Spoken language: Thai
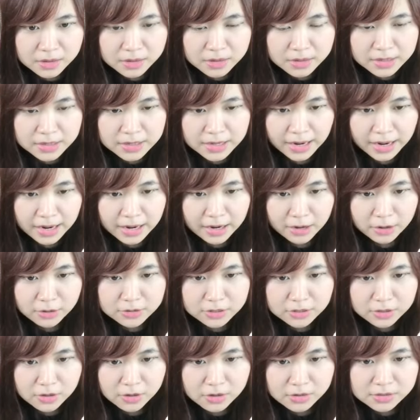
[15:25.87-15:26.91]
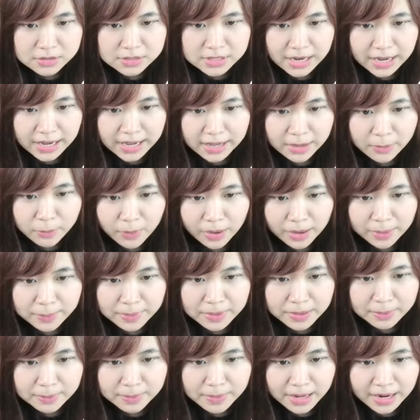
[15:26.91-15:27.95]
ปัญหาเราจะต้องใช้ไหวพ
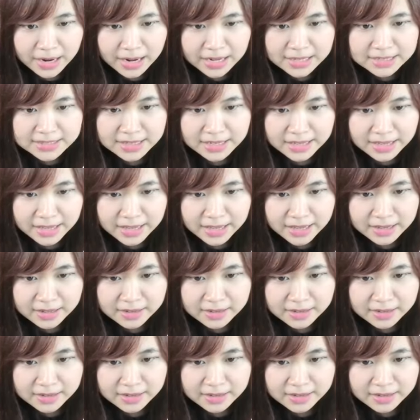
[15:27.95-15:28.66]
ริบและการสังเกต